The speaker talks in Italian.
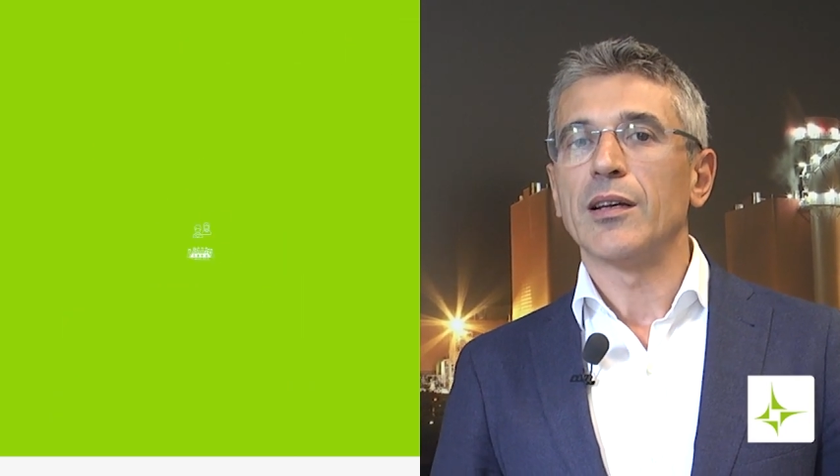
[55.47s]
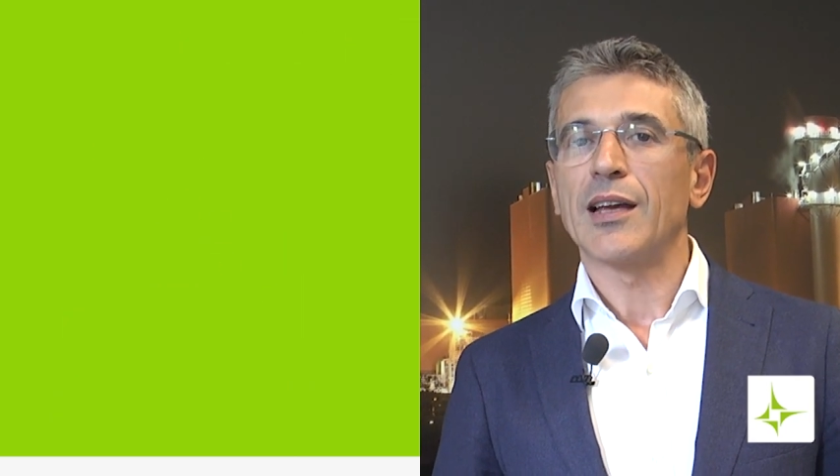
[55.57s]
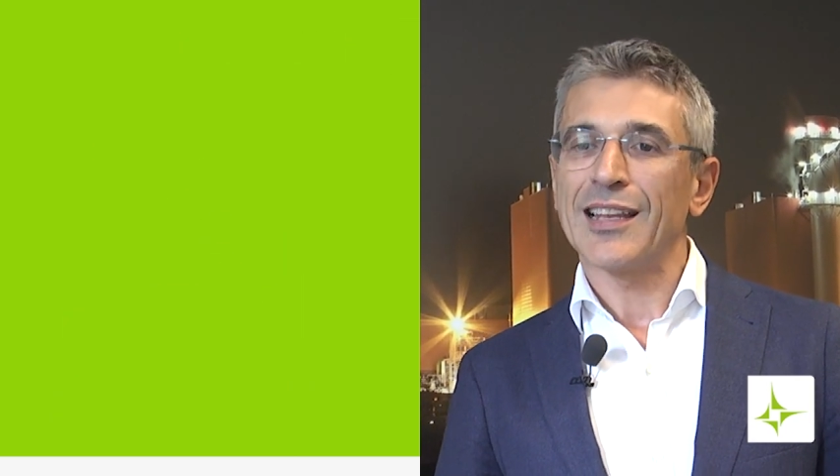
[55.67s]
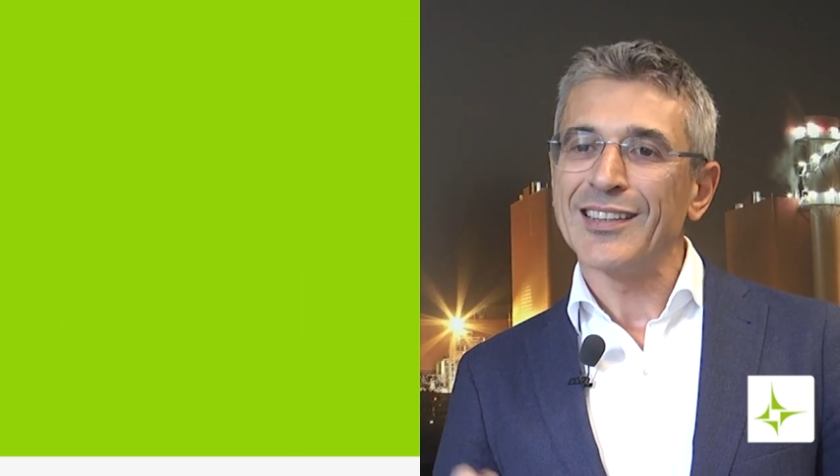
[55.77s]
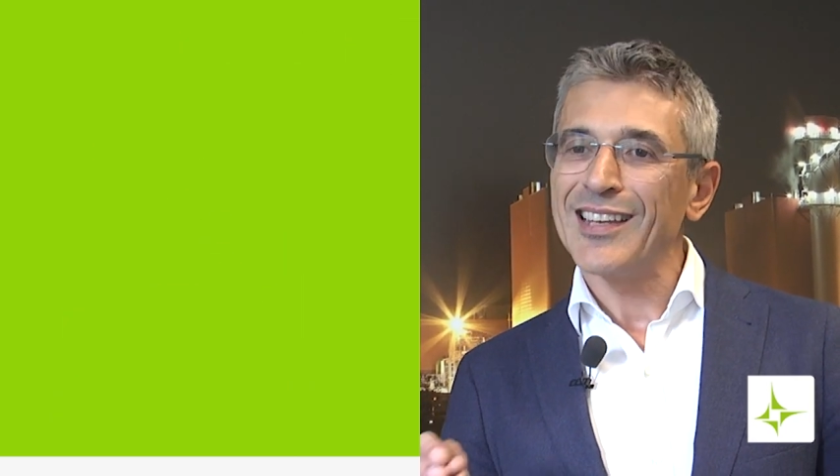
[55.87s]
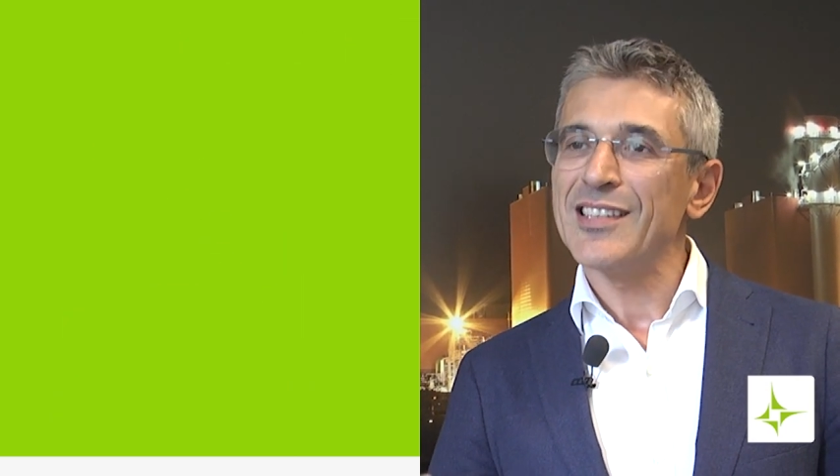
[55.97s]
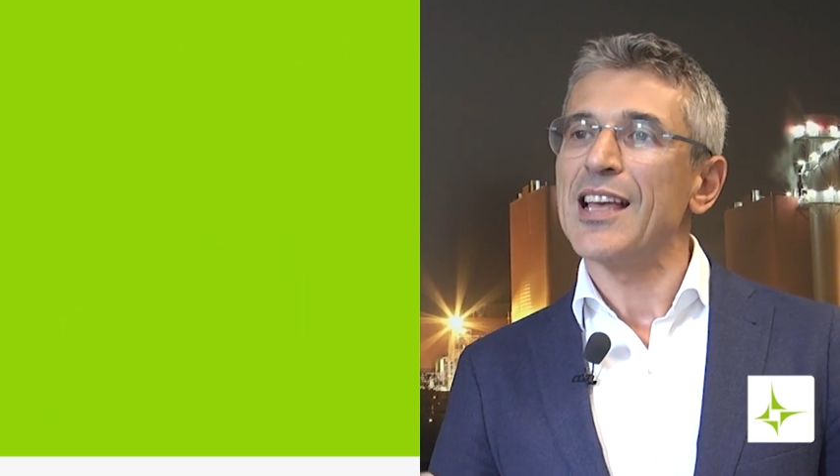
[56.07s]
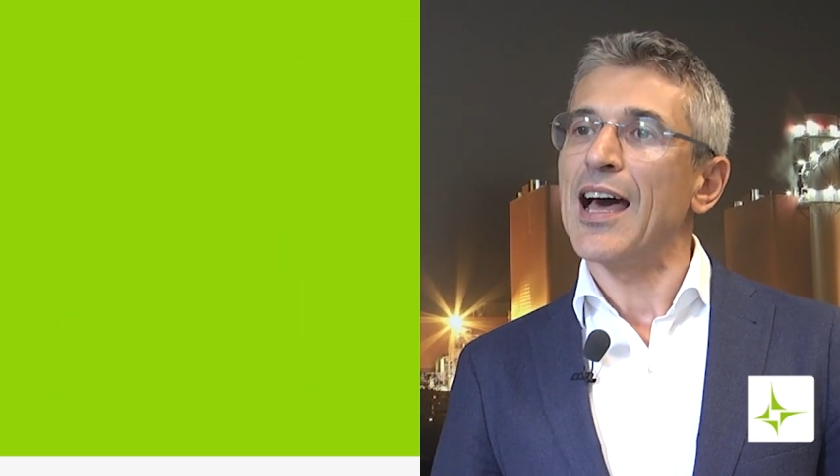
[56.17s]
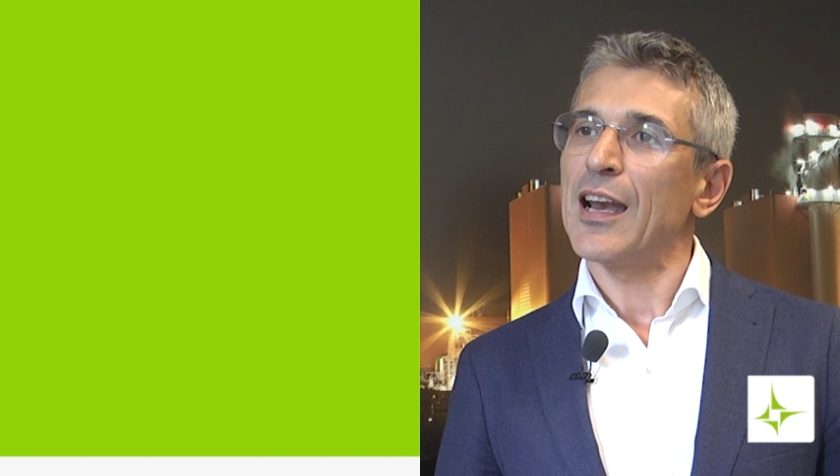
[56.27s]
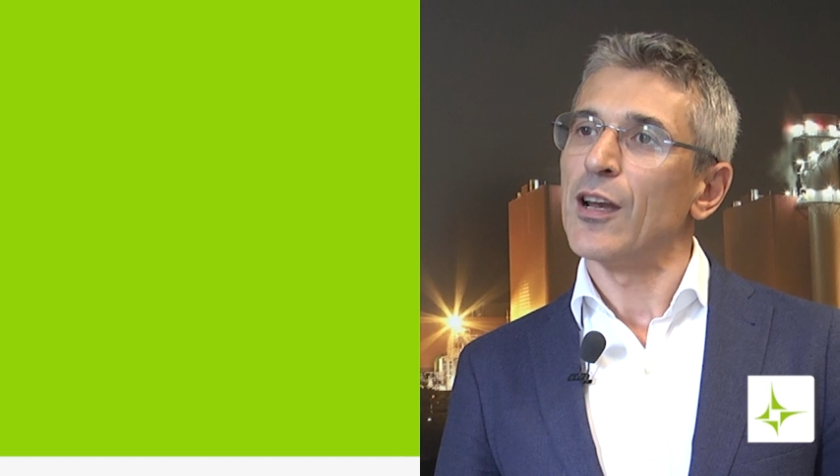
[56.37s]

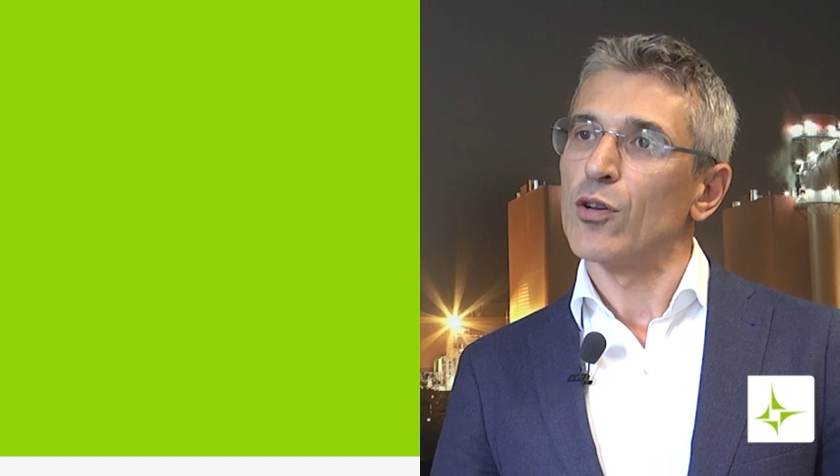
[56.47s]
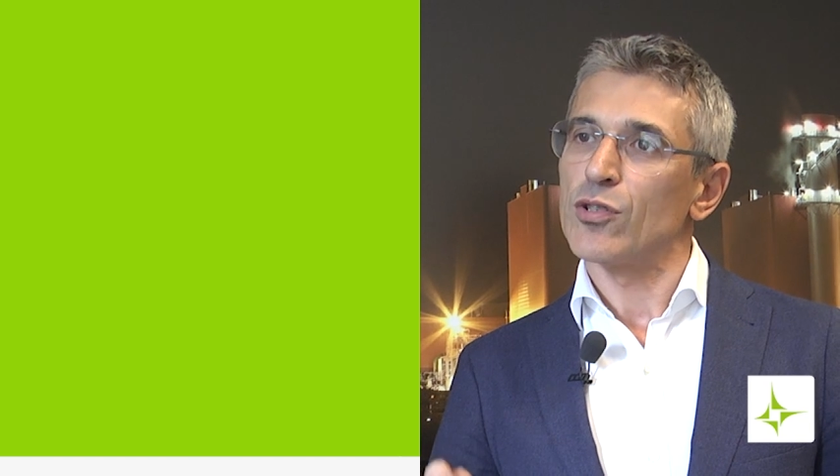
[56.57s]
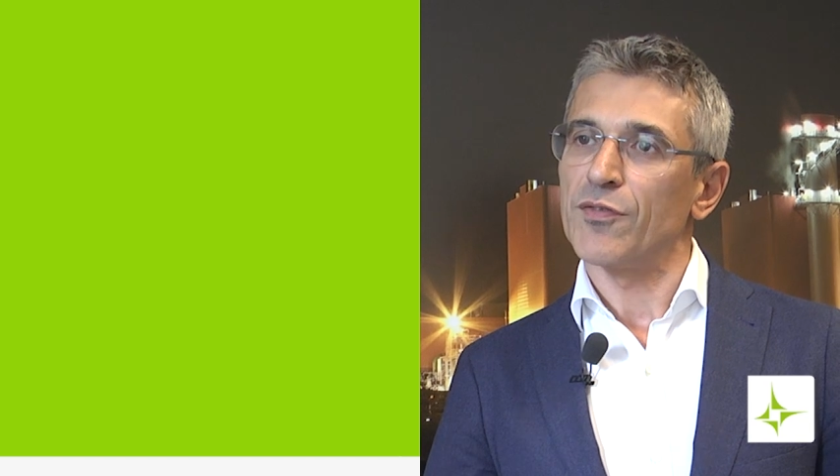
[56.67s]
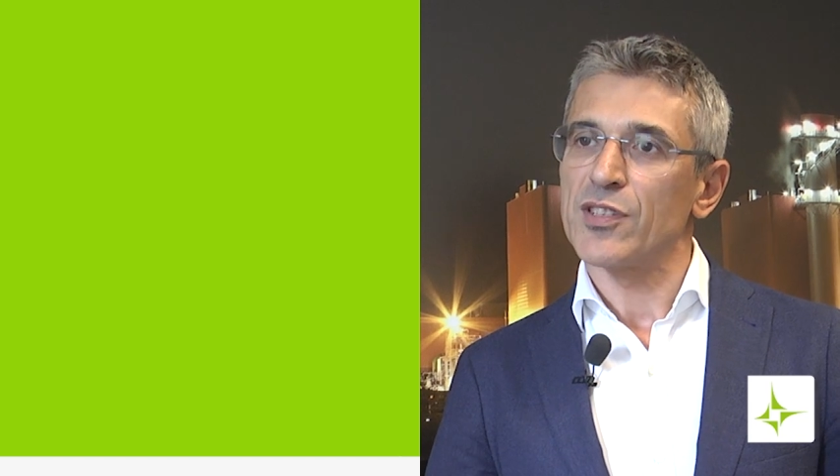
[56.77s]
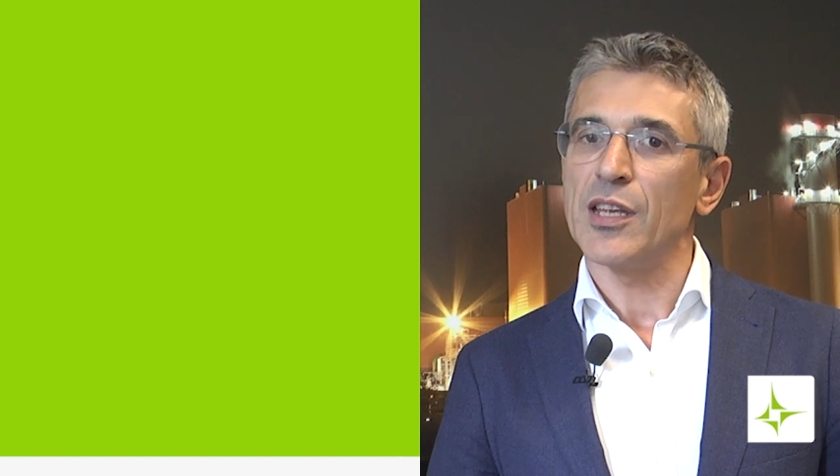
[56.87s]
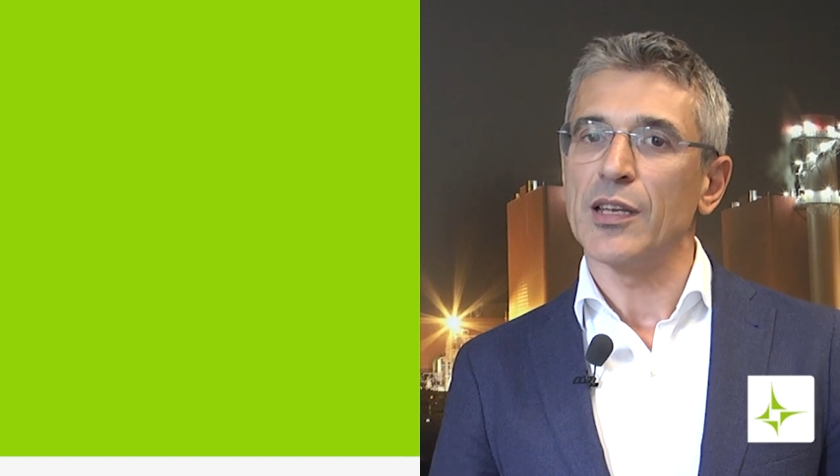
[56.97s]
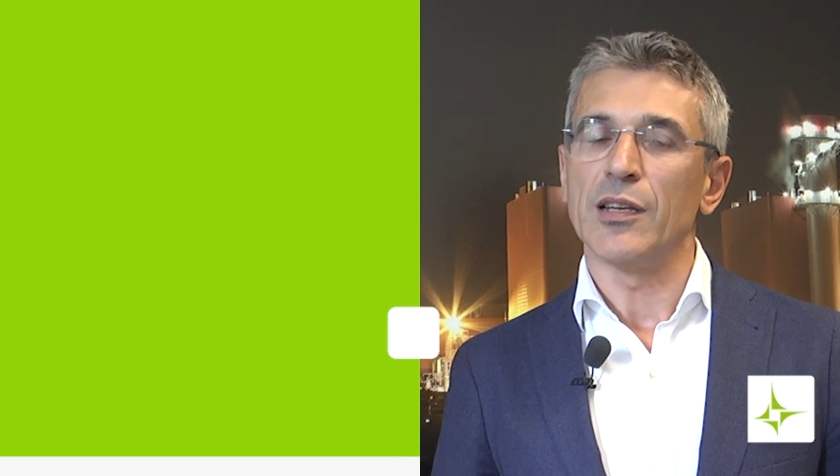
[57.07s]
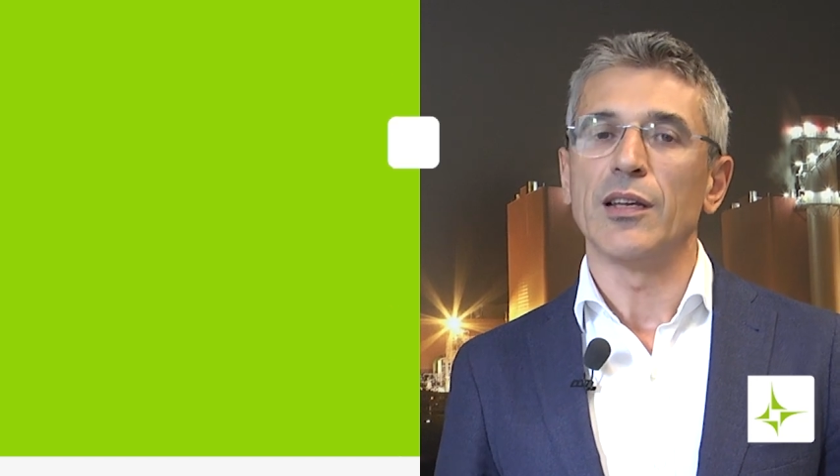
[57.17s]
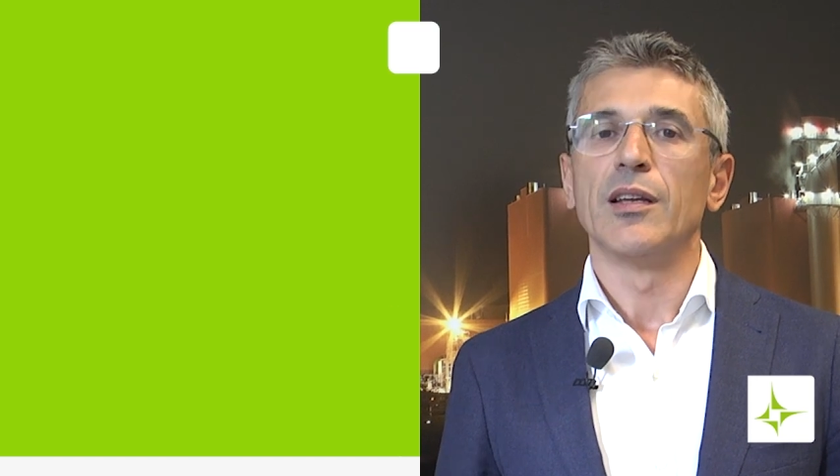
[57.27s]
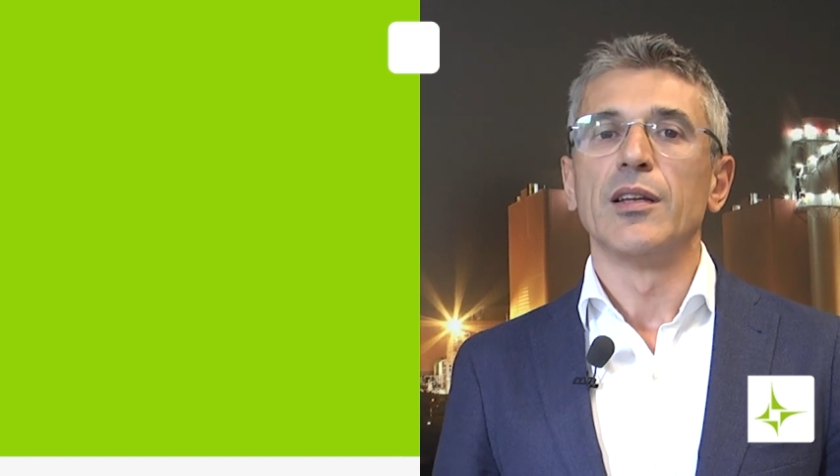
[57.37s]
caratterizzare le loro soft
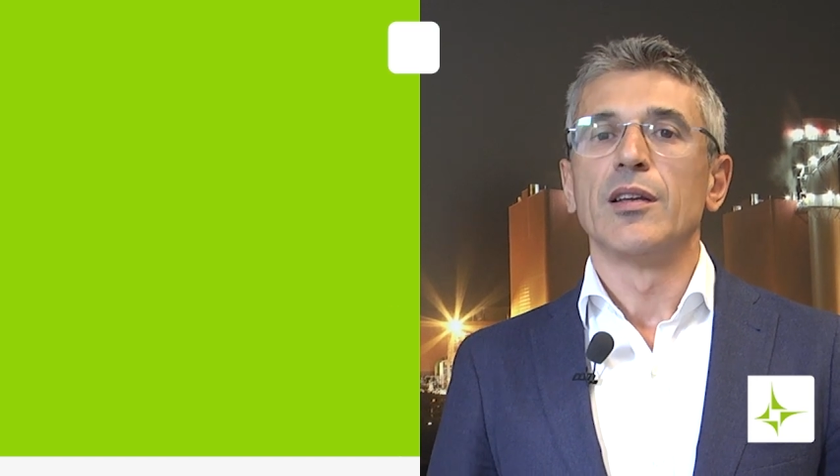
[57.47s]
skill